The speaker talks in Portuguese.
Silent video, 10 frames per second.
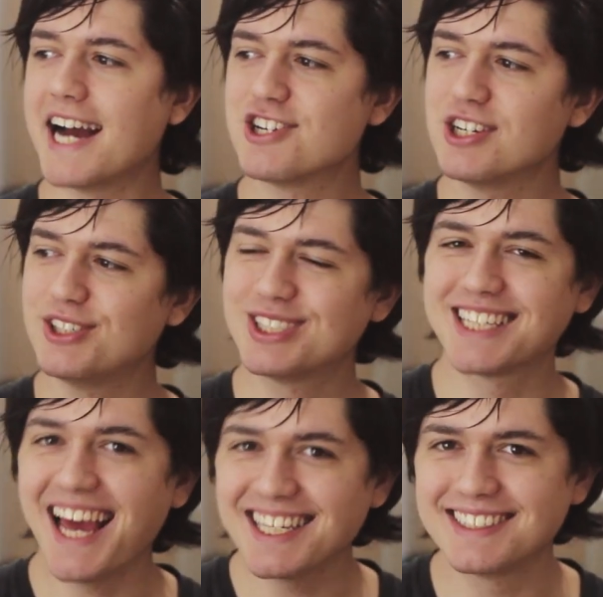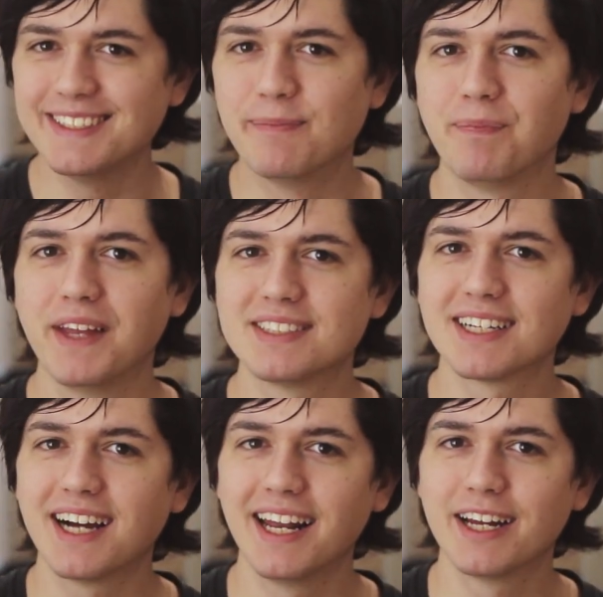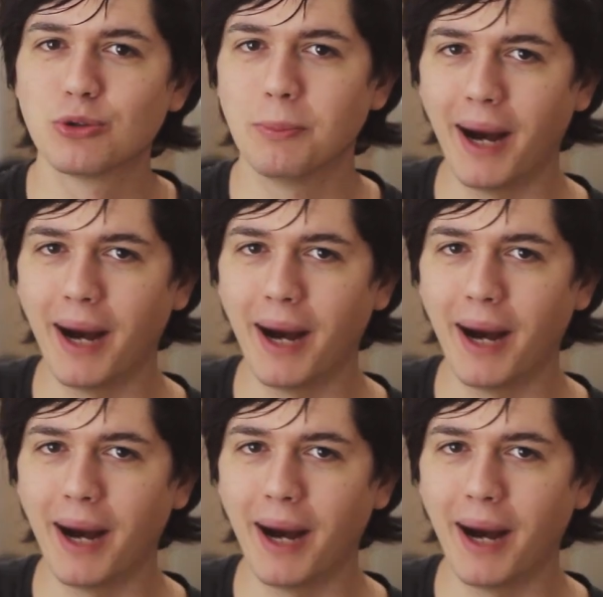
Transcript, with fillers: a gente esquece dessa galera do